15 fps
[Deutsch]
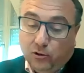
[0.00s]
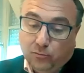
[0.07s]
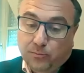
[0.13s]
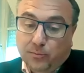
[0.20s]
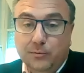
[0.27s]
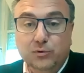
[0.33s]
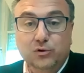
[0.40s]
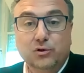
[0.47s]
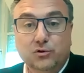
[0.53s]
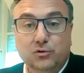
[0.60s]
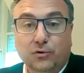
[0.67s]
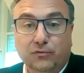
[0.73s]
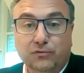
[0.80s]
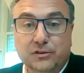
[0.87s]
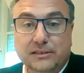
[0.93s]
Und man muss es
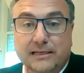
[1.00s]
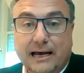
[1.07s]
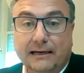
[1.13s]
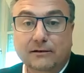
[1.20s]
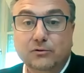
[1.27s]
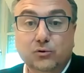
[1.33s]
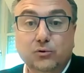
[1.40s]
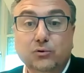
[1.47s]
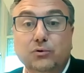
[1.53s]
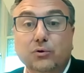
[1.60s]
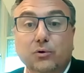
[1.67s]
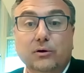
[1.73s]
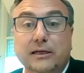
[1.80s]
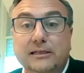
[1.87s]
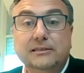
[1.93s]
offen sagen,
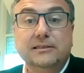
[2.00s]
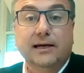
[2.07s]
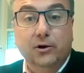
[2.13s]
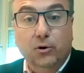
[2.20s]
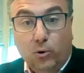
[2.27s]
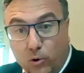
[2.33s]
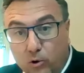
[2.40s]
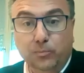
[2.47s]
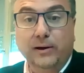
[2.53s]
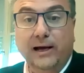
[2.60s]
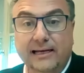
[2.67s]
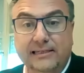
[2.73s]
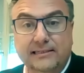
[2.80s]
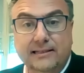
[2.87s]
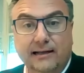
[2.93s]
Südtirol ist ein
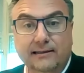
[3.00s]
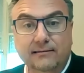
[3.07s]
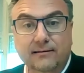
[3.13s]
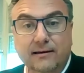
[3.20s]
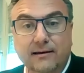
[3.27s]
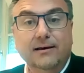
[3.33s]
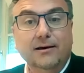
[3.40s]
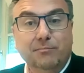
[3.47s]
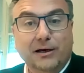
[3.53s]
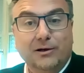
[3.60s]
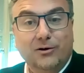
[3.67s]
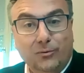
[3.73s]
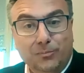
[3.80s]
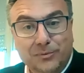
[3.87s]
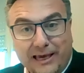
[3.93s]
Hochpreisland. Man
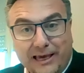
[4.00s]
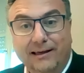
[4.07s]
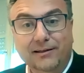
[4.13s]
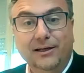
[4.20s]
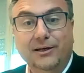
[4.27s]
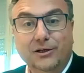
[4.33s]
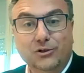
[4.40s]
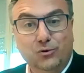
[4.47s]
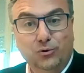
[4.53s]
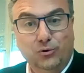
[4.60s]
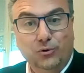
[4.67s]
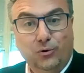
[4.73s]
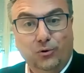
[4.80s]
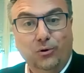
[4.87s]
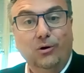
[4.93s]
kommt gerne nach
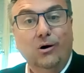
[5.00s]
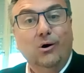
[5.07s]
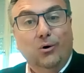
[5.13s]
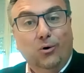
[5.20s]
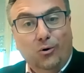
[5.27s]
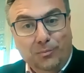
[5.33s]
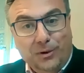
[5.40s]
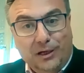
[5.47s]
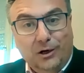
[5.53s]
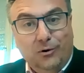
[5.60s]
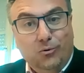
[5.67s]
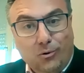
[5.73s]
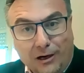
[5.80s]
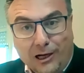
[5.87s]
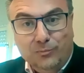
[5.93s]
Südtirol, um in
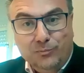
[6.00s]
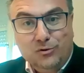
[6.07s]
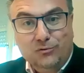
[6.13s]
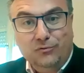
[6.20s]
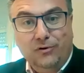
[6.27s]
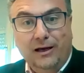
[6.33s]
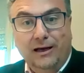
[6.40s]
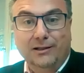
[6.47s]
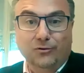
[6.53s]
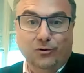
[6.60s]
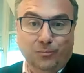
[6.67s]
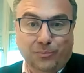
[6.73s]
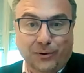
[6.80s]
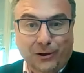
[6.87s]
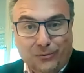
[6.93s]
den Urlaub zu fahren,
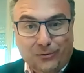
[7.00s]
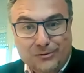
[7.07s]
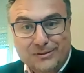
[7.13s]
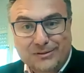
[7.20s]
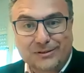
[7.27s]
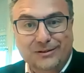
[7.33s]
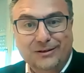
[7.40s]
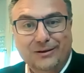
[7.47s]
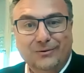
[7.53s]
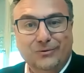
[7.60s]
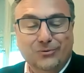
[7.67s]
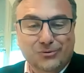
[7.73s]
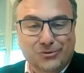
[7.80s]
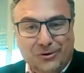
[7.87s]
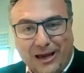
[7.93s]
um bei uns äh,
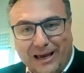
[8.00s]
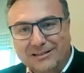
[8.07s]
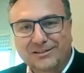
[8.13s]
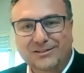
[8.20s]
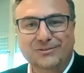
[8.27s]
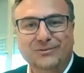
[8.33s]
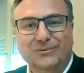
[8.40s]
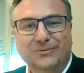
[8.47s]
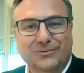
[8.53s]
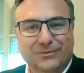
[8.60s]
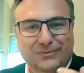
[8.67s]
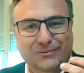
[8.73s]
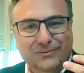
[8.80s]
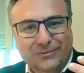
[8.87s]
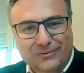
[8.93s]
gut zu essen und,
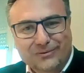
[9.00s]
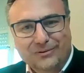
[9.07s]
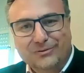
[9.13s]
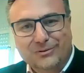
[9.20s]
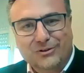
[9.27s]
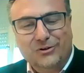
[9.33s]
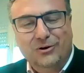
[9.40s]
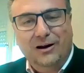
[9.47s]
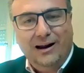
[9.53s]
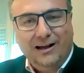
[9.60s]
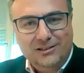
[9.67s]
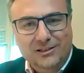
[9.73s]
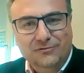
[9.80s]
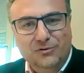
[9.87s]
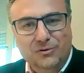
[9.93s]
und, und die schöne
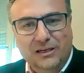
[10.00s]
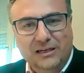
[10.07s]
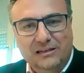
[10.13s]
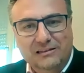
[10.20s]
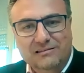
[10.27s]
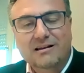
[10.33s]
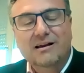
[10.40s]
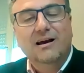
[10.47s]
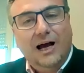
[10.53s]
Landschaft zu genießen.